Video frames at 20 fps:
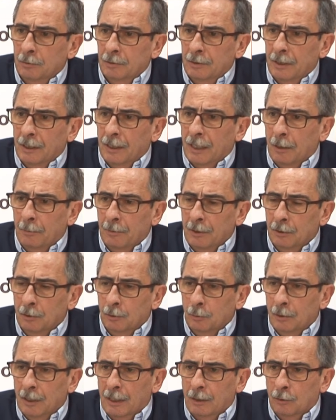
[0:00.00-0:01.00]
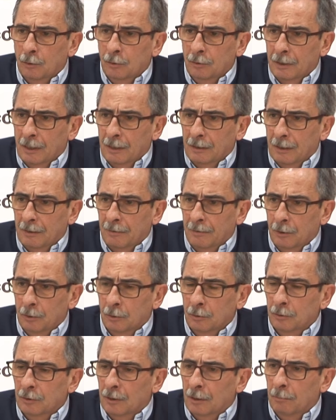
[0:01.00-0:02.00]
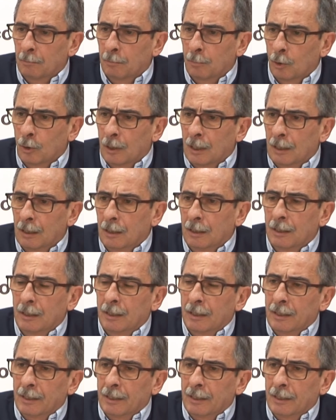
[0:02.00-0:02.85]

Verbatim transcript: Sigue habiendo una contratación temporal